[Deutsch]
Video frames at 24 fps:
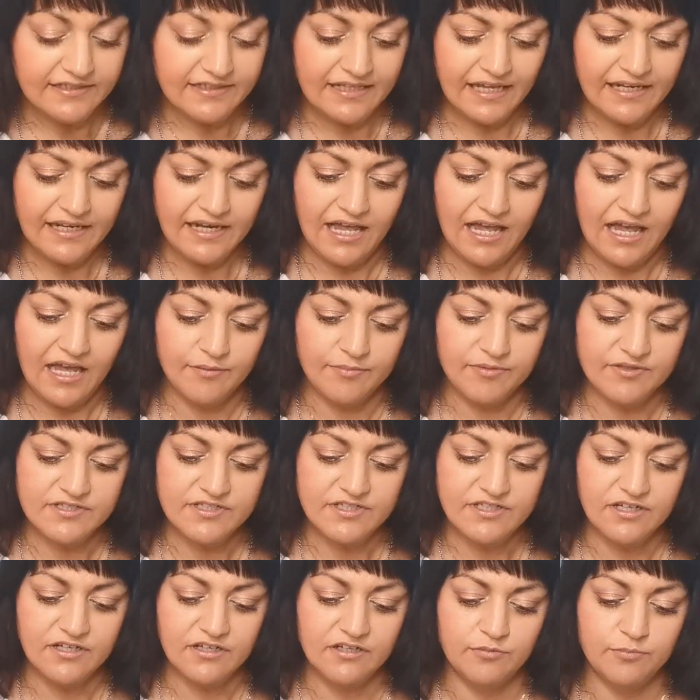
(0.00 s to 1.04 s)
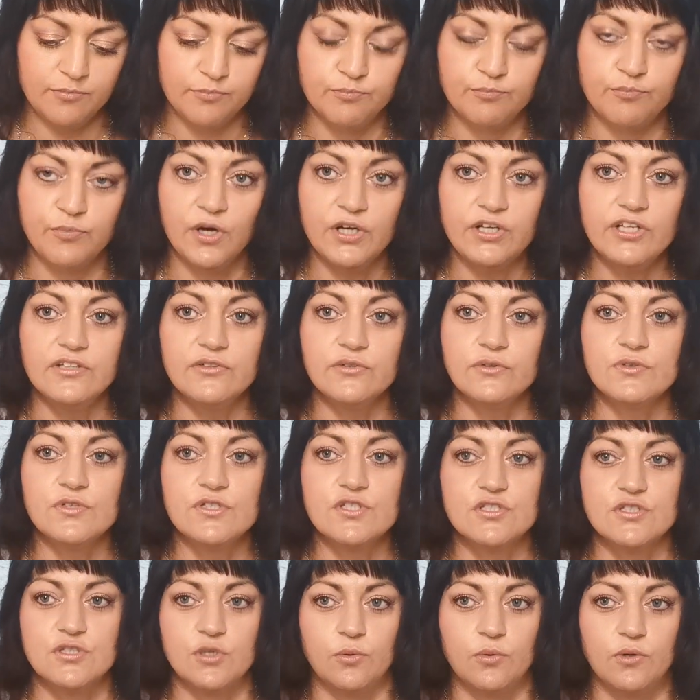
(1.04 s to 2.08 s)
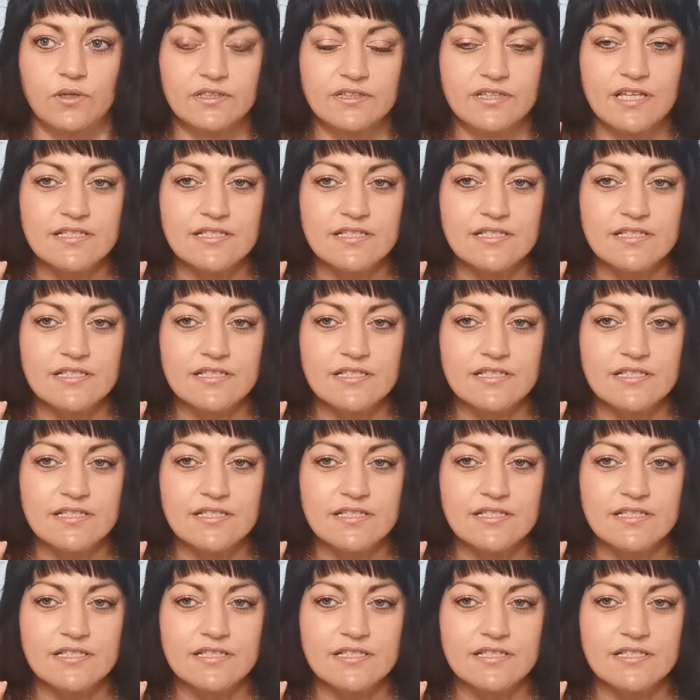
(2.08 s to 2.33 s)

Dann habe ich hier Body und Soul.